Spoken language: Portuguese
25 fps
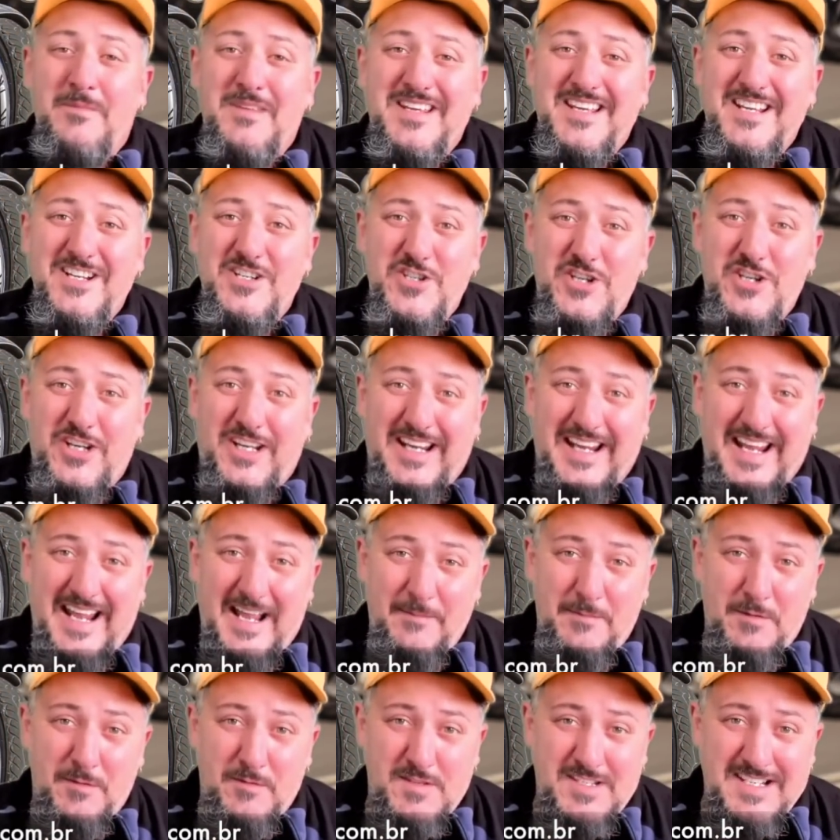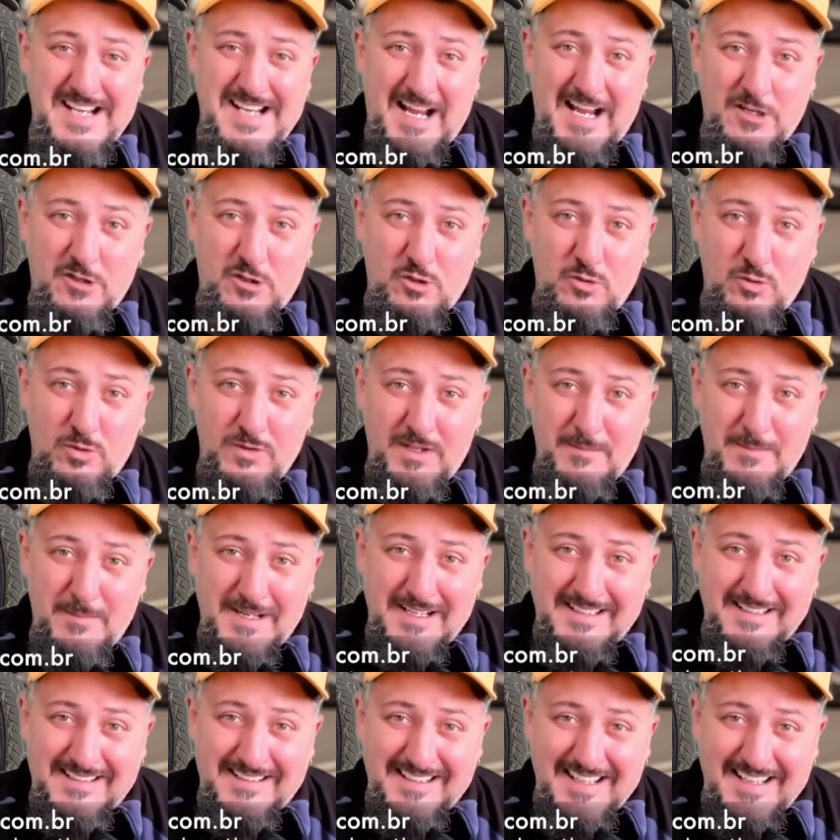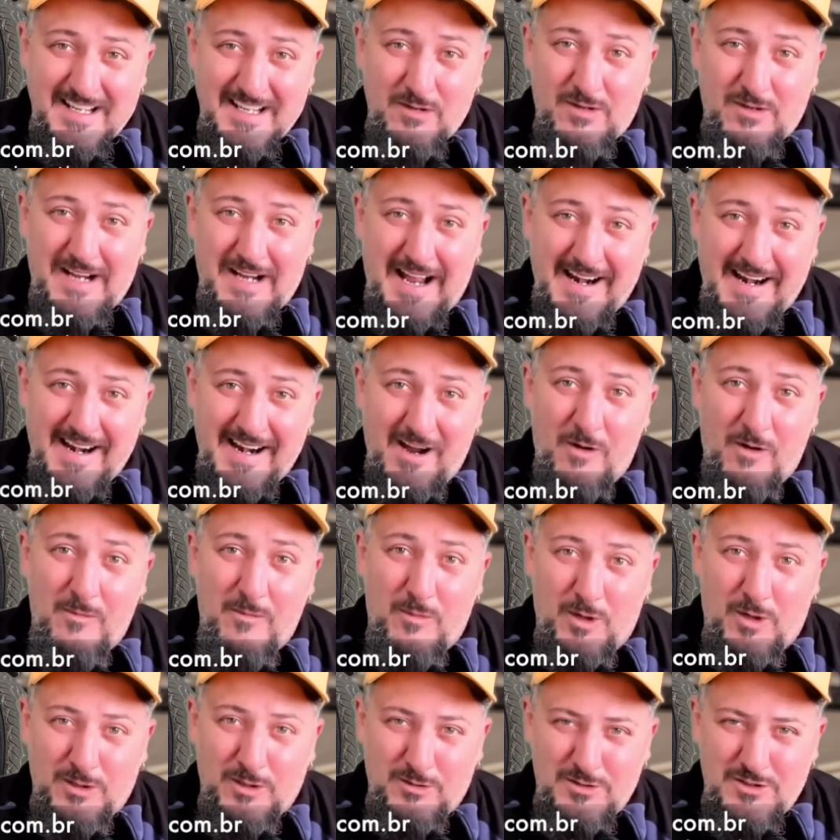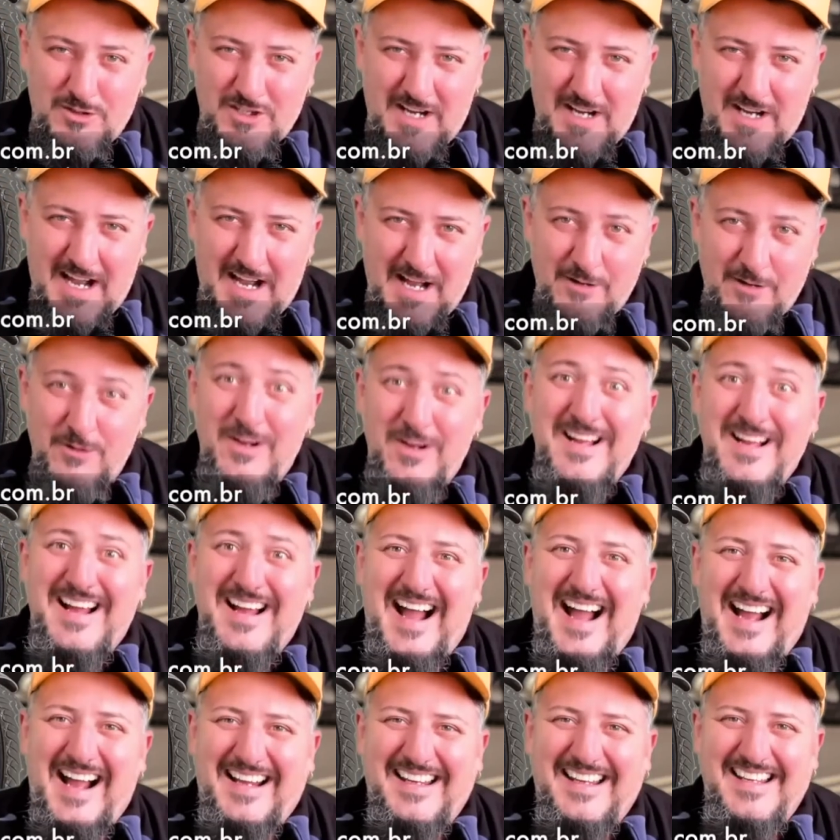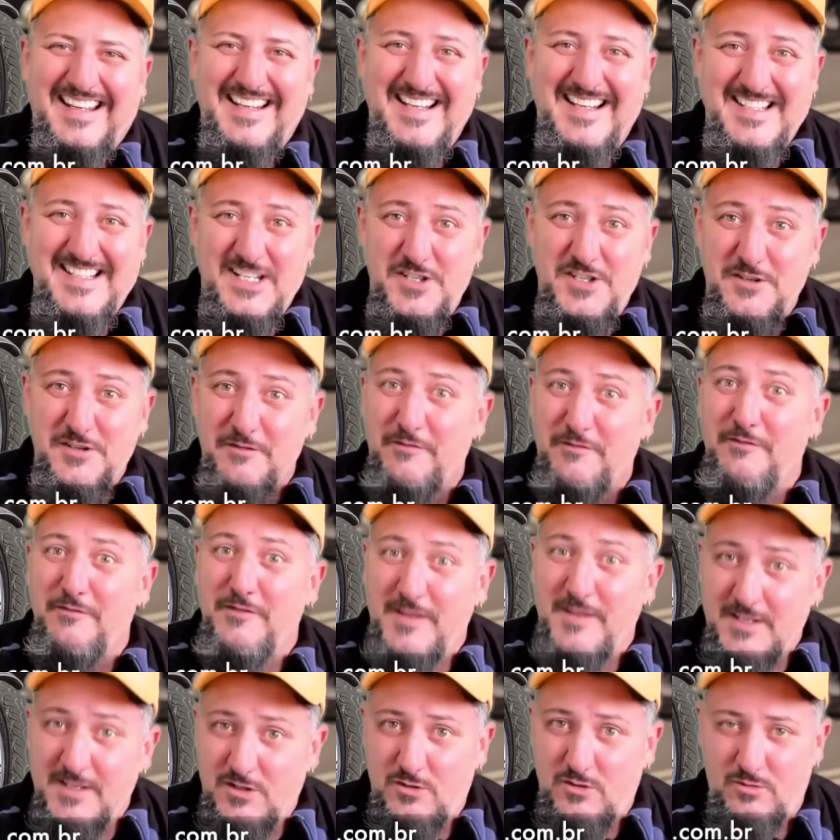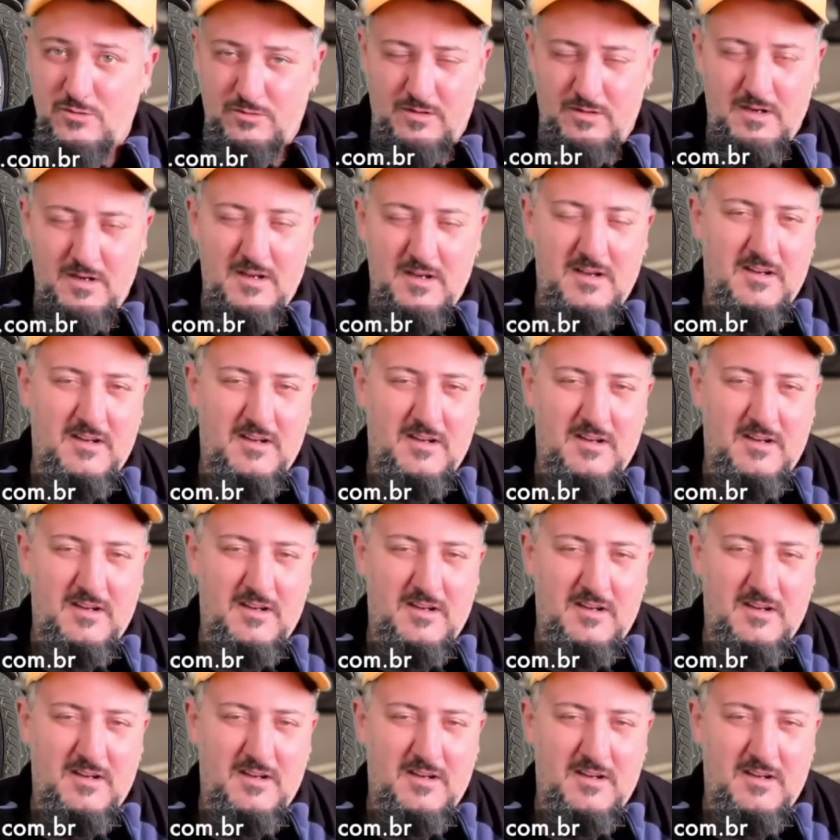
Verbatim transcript: E de quebra, você ajuda a manter o canal Moto Diário aqui nessa difícil